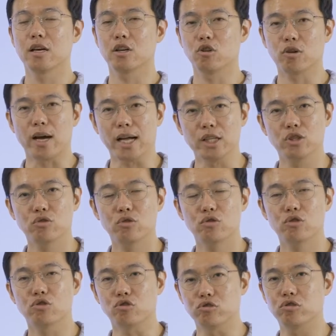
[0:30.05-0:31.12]
그리고 가지고
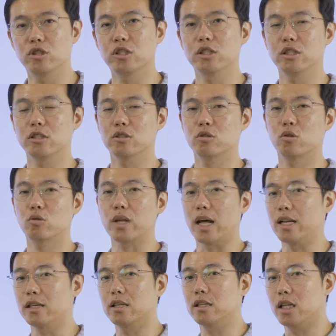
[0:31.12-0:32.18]
있는 주 기질은 서로
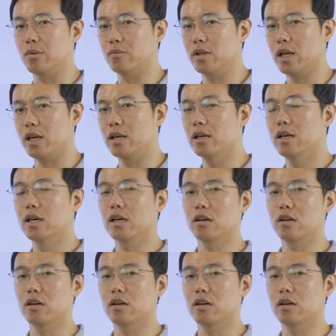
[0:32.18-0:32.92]
다르기 때문에